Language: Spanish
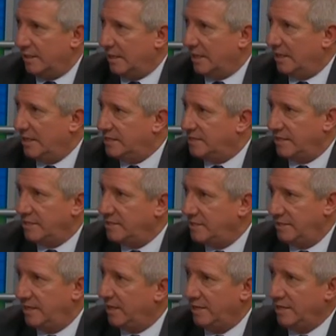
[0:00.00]
las
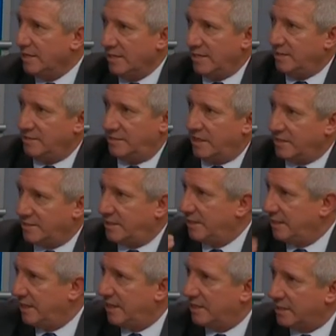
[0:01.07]
licencias se
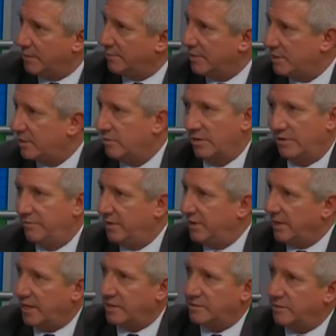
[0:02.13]
hacen directamente con la
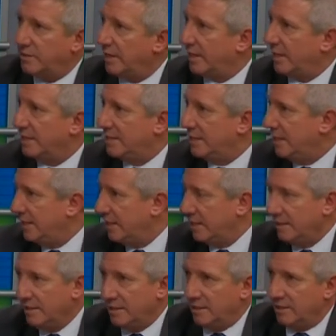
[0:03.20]
Federación
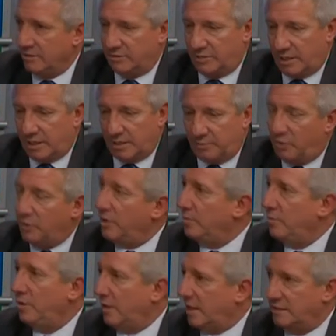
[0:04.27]
Argentina, o sea que
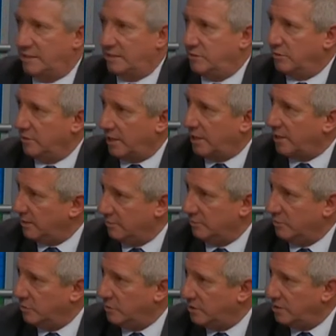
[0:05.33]
podemos asesorar
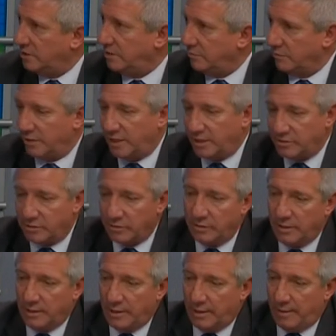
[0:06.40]
muchísimo en eso
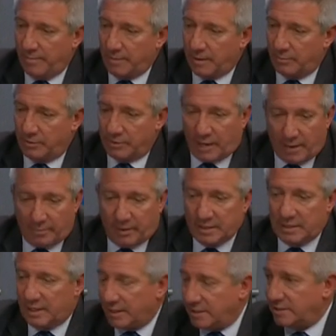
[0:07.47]
porque
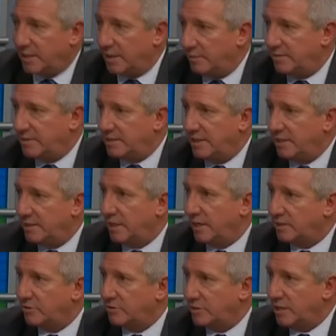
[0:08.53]
aparte de ser el presidente
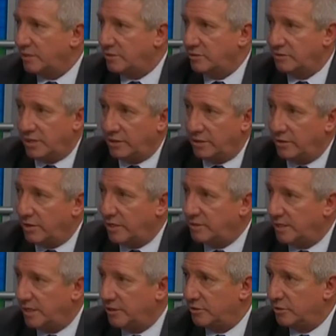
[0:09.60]
de la Asociación Regional
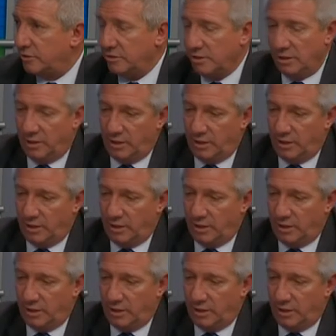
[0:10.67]
Centro,